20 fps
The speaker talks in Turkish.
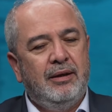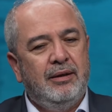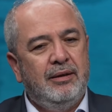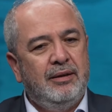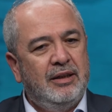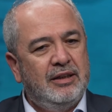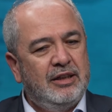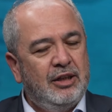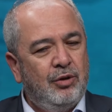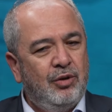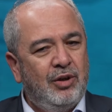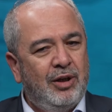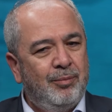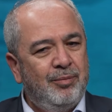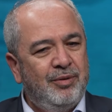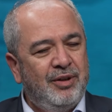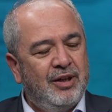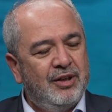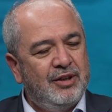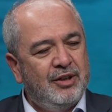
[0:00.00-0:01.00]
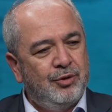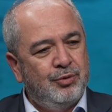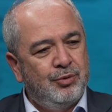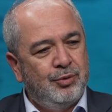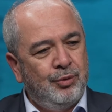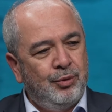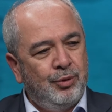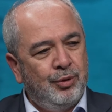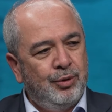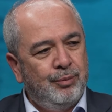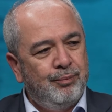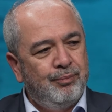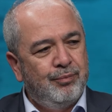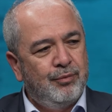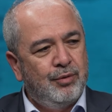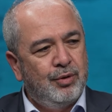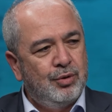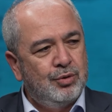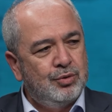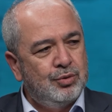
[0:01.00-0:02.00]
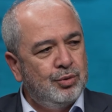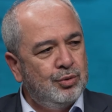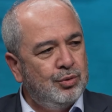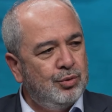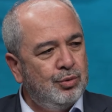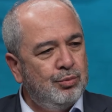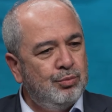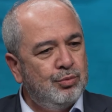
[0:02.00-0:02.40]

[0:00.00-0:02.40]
Neden önemli yerde duruyor? Çünkü